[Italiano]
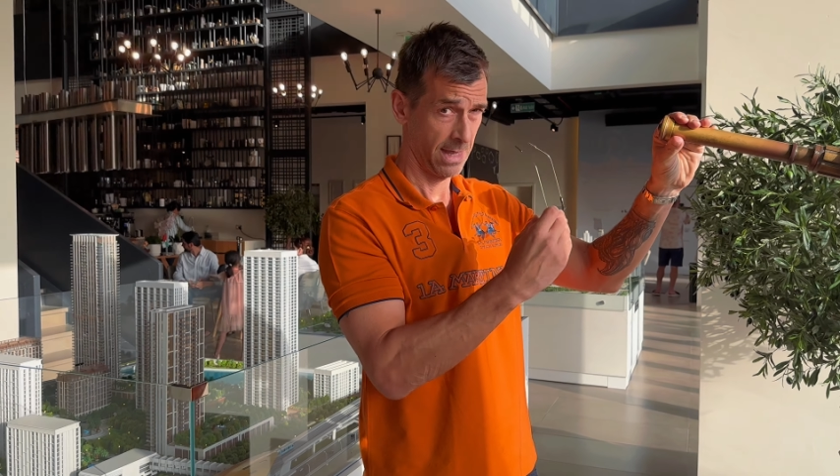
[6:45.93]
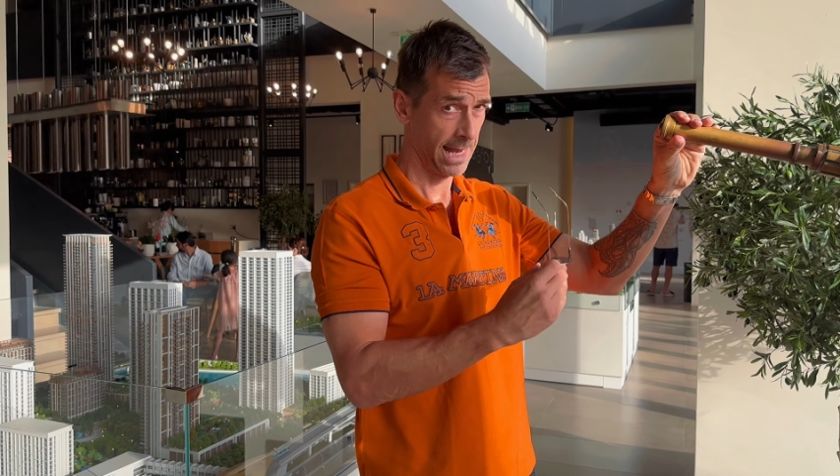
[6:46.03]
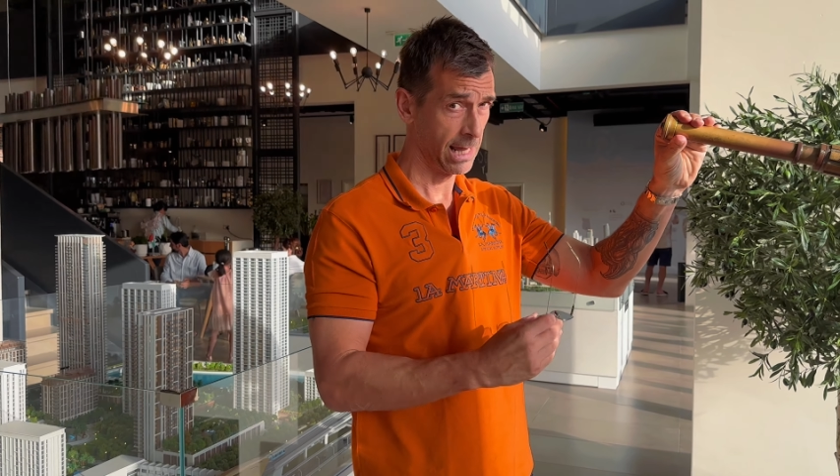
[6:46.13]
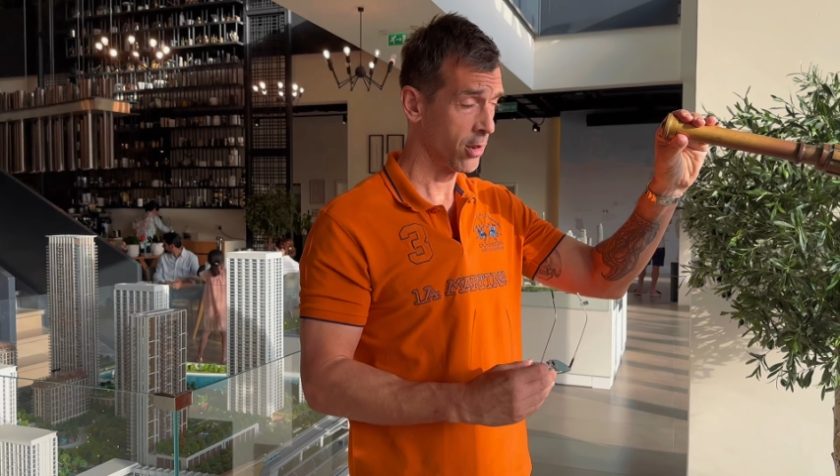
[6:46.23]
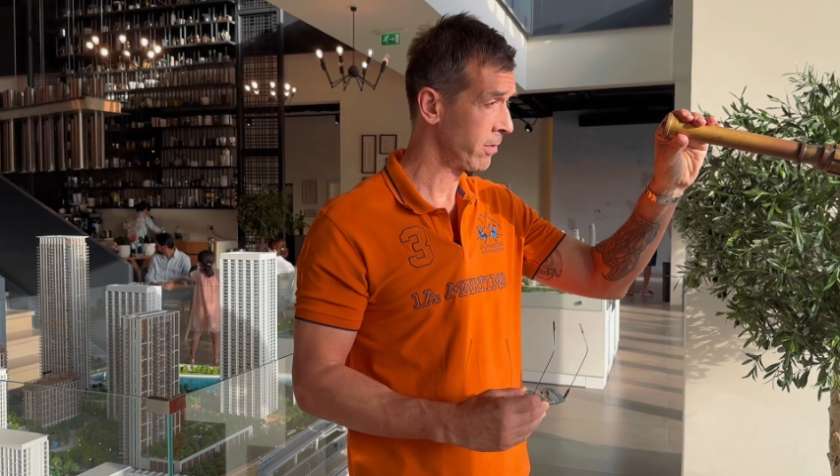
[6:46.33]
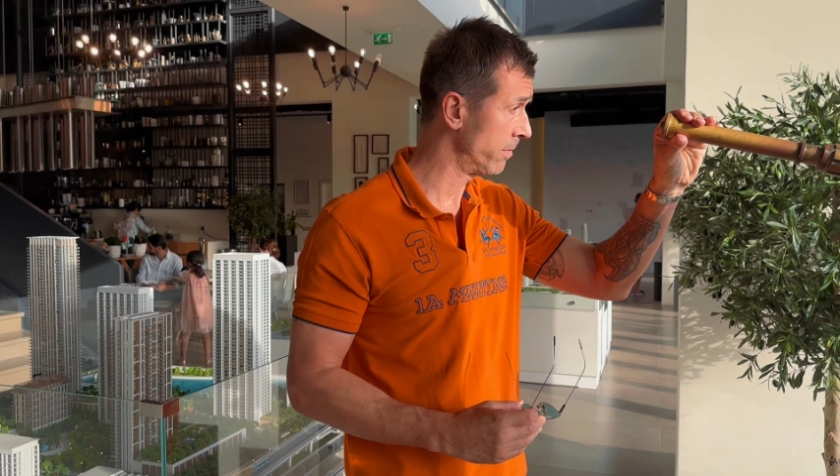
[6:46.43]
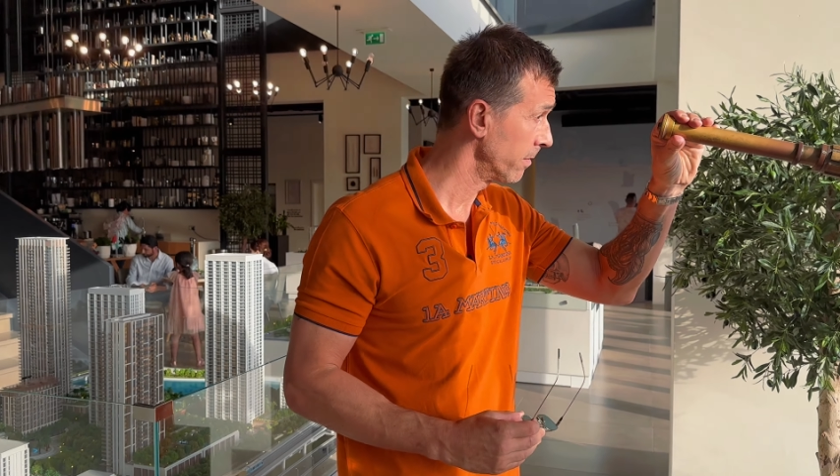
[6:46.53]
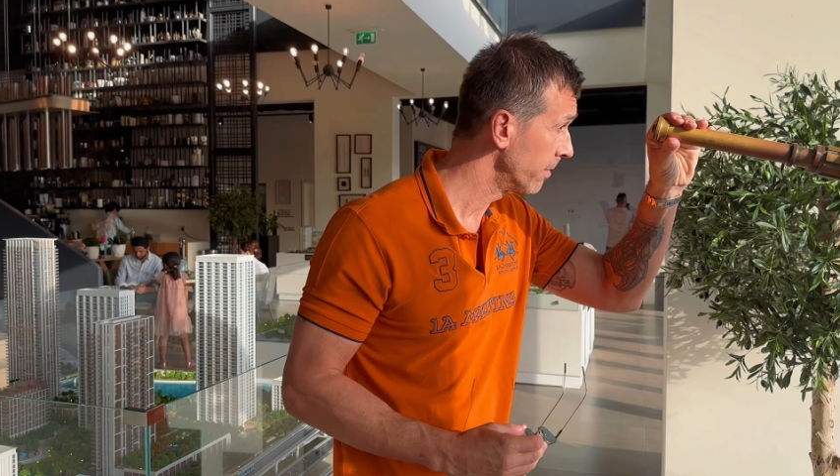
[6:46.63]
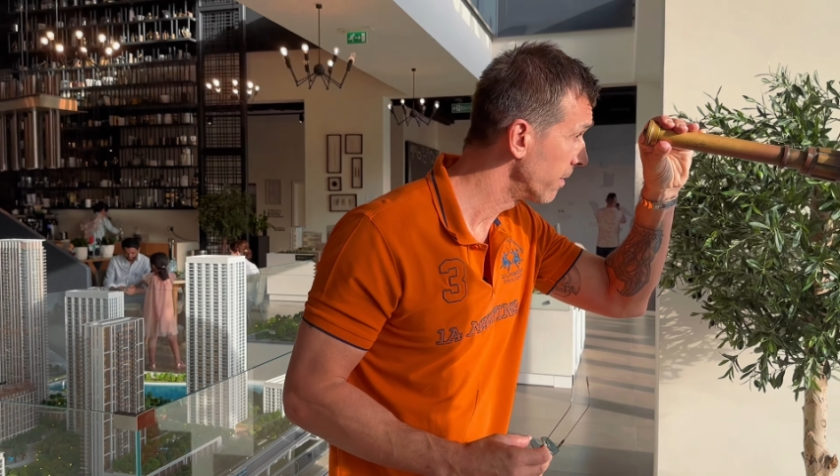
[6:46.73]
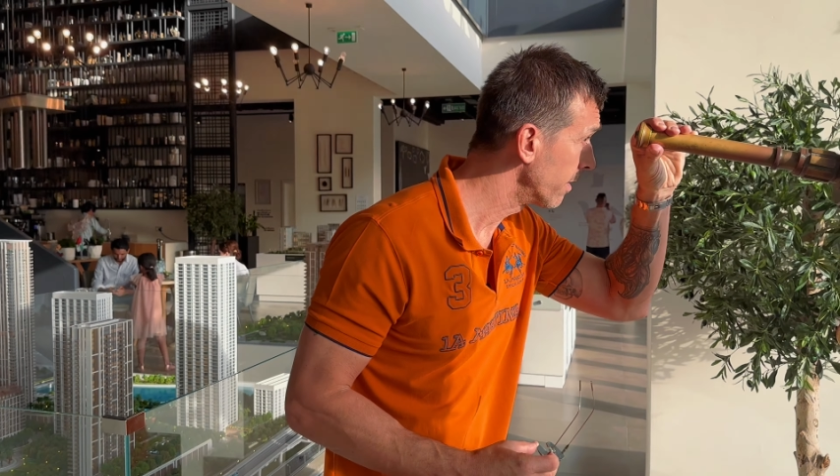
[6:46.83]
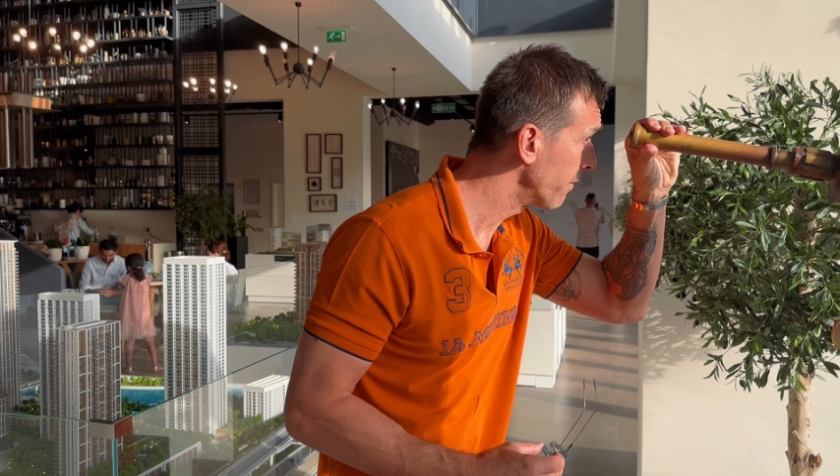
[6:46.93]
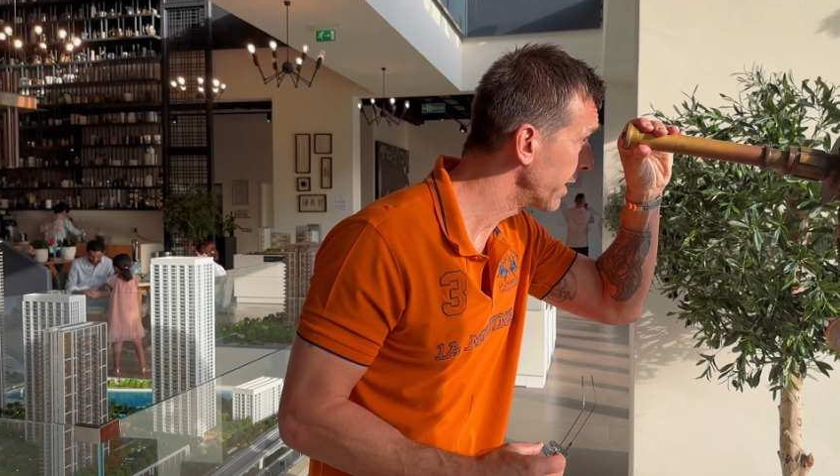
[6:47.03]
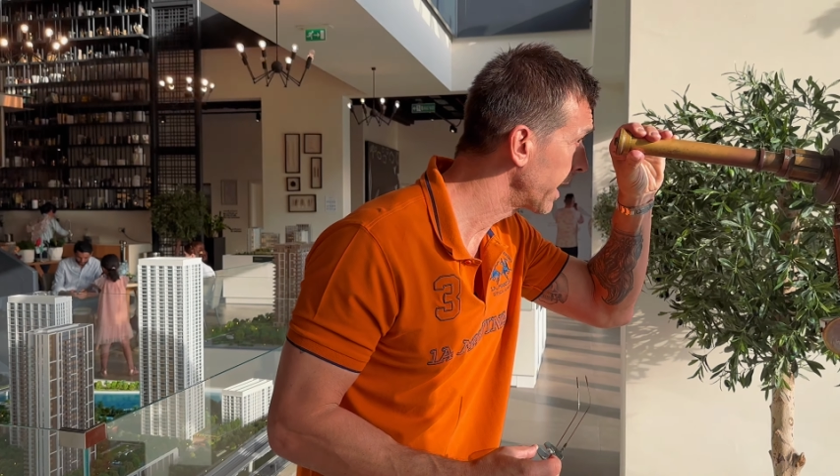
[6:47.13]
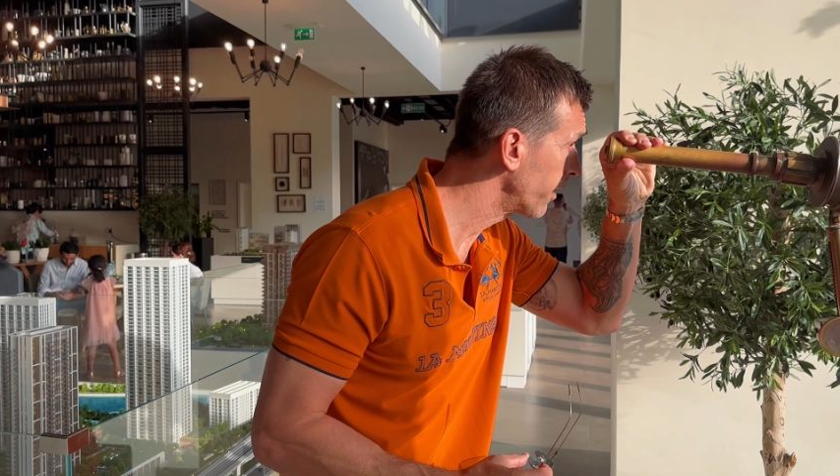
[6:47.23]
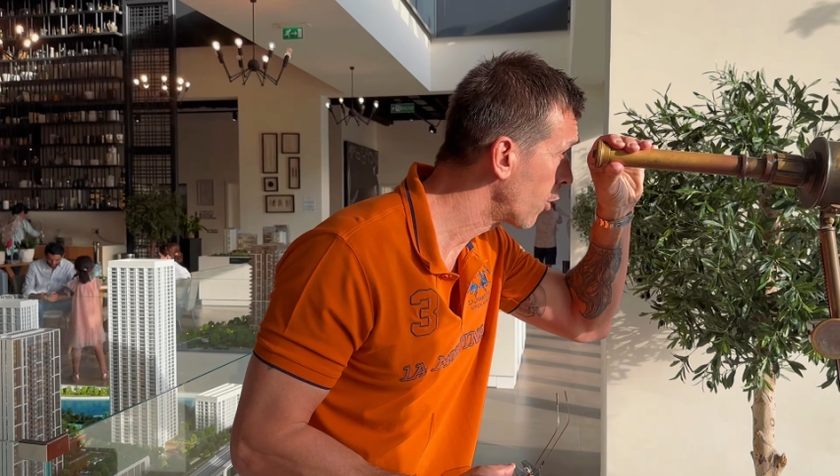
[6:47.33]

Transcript: Adesso vedete